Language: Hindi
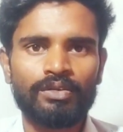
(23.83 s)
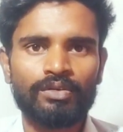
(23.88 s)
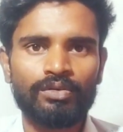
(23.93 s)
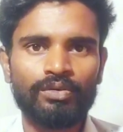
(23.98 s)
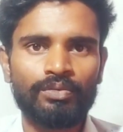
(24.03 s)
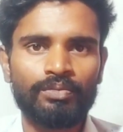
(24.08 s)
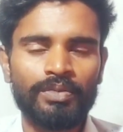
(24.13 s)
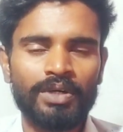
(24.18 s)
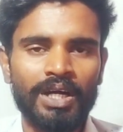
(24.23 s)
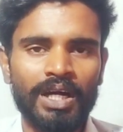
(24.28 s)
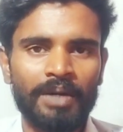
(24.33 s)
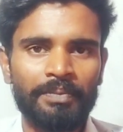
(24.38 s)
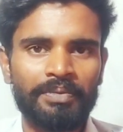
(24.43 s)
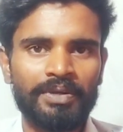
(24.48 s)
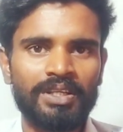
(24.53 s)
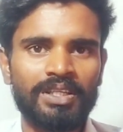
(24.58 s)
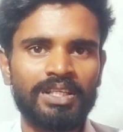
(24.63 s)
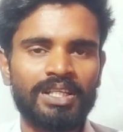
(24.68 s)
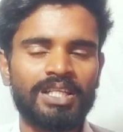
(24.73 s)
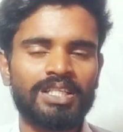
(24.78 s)
तो मैं
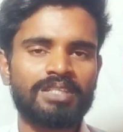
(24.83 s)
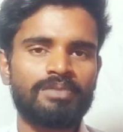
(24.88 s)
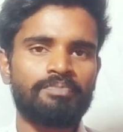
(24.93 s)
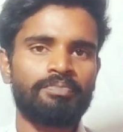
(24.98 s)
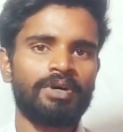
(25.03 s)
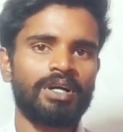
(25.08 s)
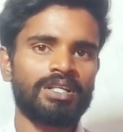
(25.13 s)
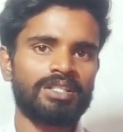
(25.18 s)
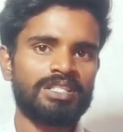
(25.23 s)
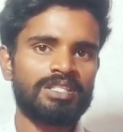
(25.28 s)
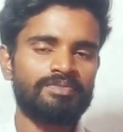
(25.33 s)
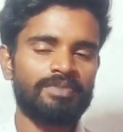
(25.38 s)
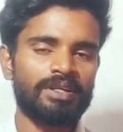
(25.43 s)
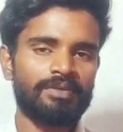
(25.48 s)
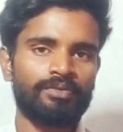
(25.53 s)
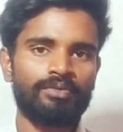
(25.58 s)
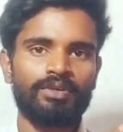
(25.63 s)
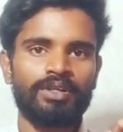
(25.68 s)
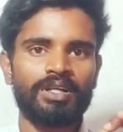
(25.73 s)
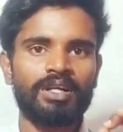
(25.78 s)
आपके लिए ऐसे पाँच
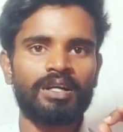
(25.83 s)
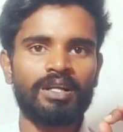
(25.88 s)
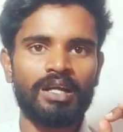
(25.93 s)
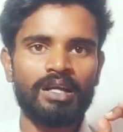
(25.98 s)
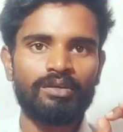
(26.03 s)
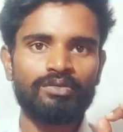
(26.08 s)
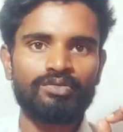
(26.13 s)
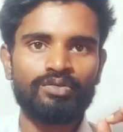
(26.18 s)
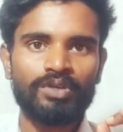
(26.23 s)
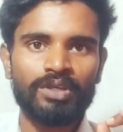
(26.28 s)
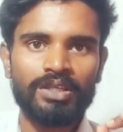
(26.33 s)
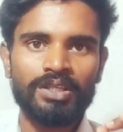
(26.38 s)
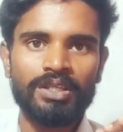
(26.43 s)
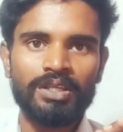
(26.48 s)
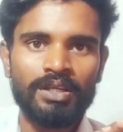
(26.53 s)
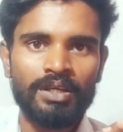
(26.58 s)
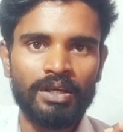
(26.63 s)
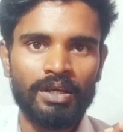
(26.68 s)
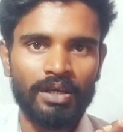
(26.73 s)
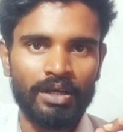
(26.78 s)
स्मार्टफोन लेकर आया हूँ जो कि
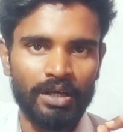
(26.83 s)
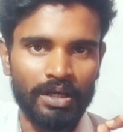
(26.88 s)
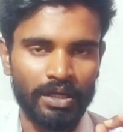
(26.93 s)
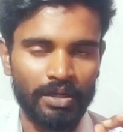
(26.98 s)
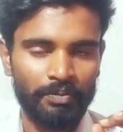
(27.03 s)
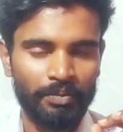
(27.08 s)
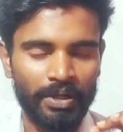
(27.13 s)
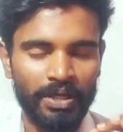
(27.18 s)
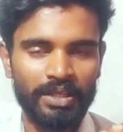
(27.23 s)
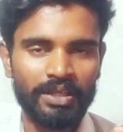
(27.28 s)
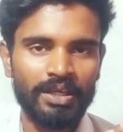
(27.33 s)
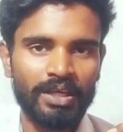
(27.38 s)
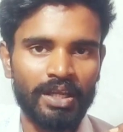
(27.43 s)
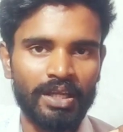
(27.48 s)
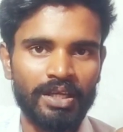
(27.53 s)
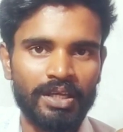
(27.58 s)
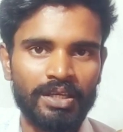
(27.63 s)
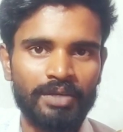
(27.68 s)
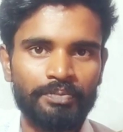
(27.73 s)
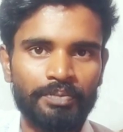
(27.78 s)
बढ़िया
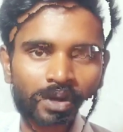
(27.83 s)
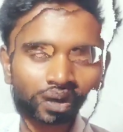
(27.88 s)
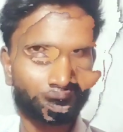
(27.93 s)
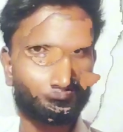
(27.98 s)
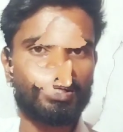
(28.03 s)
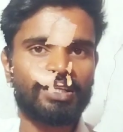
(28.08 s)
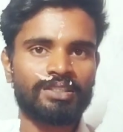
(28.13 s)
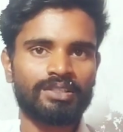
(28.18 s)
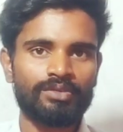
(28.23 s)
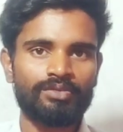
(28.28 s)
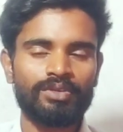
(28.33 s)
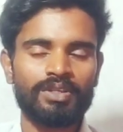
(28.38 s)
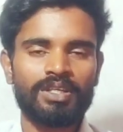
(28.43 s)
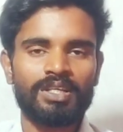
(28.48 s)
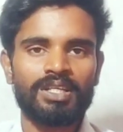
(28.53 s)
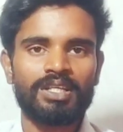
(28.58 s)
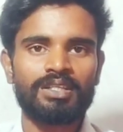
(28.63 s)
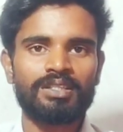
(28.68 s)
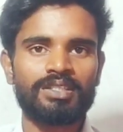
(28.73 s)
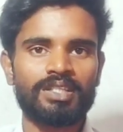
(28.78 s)
रहेंगे वीडियो अंत तक जरूर
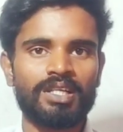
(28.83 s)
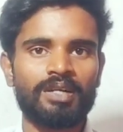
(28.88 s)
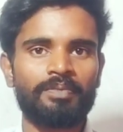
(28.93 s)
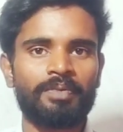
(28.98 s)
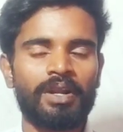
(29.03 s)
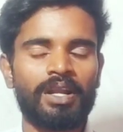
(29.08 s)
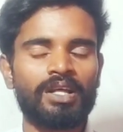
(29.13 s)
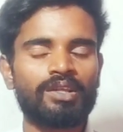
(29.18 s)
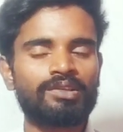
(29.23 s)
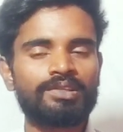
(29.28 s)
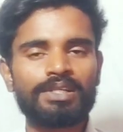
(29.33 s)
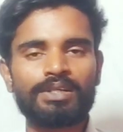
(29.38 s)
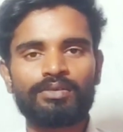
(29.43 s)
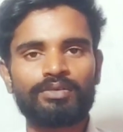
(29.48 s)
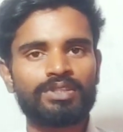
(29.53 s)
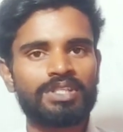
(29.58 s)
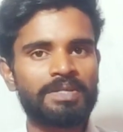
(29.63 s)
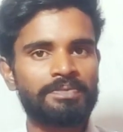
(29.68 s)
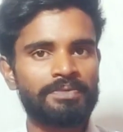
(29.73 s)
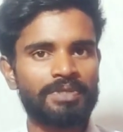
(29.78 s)
देखिए चैनल पर नए तो चैनल
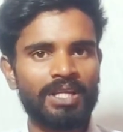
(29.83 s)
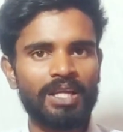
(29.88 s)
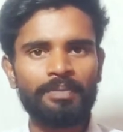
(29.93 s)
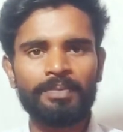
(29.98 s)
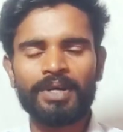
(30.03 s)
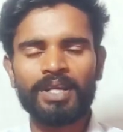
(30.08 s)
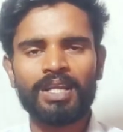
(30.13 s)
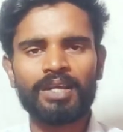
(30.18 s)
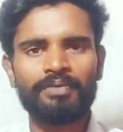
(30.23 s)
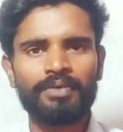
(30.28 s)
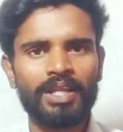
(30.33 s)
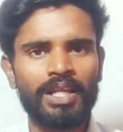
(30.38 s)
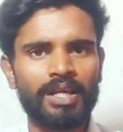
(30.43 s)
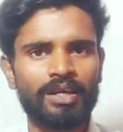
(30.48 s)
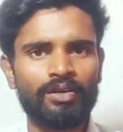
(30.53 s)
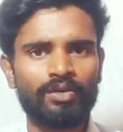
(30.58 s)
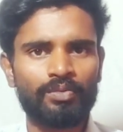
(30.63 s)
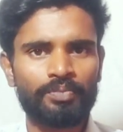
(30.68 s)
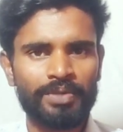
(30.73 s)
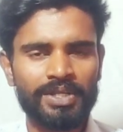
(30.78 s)
को सब्सक्राइब करके बेल
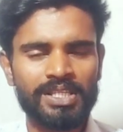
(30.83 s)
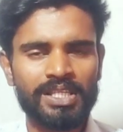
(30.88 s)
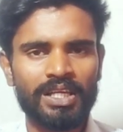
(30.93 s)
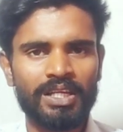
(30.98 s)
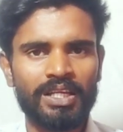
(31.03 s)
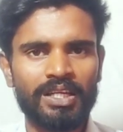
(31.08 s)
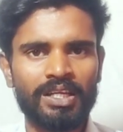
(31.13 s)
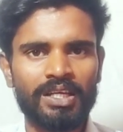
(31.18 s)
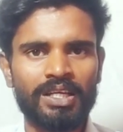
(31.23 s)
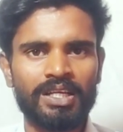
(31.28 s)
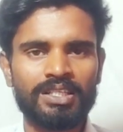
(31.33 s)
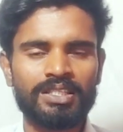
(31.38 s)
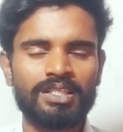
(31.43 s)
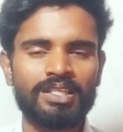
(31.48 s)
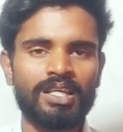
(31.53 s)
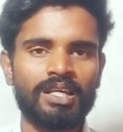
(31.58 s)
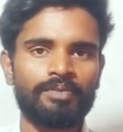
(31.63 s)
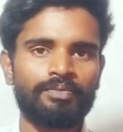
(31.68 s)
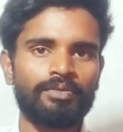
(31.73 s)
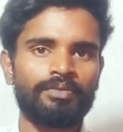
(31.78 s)
आइकन प्रेस कर लेना ऐसी
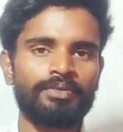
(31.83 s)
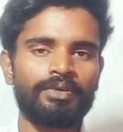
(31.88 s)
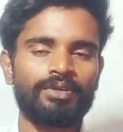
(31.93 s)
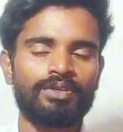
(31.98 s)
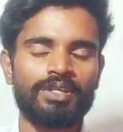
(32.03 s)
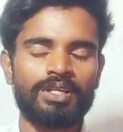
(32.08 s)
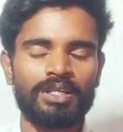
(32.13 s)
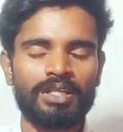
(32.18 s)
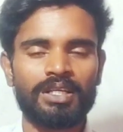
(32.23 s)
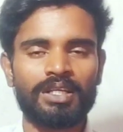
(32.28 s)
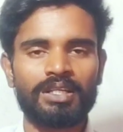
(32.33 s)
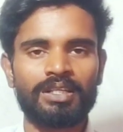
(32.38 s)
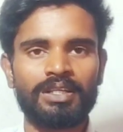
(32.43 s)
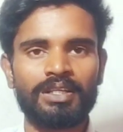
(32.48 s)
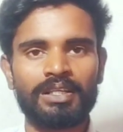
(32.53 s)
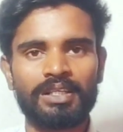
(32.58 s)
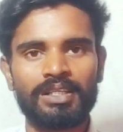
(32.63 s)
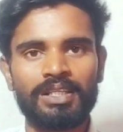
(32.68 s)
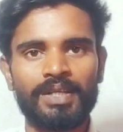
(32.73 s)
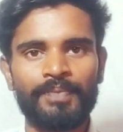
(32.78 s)
हेल्पफुल वीडियो देखने
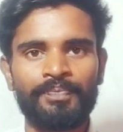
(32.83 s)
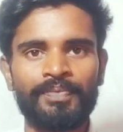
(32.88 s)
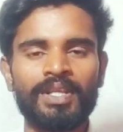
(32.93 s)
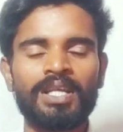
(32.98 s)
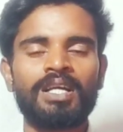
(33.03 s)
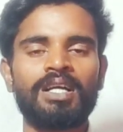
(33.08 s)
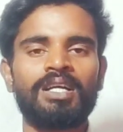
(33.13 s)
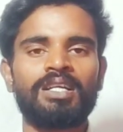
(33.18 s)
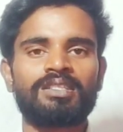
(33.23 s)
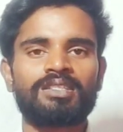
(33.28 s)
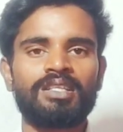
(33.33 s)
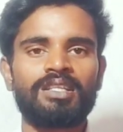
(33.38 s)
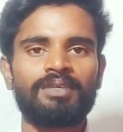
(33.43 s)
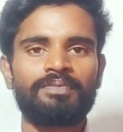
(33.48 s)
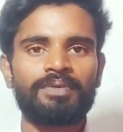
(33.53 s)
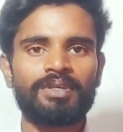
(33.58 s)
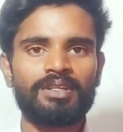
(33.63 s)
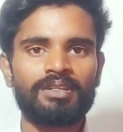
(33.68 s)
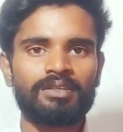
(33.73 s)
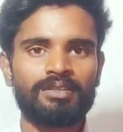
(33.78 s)
के लिए डेली चलिए
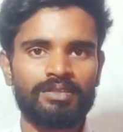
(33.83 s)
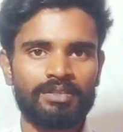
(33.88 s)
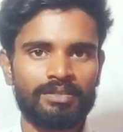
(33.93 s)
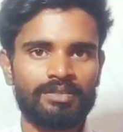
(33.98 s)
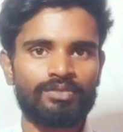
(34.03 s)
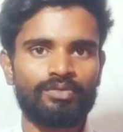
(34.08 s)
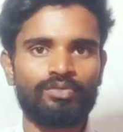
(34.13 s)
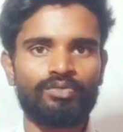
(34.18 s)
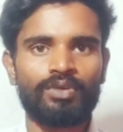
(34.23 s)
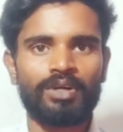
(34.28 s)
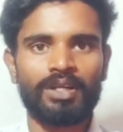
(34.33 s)
फिर शुरू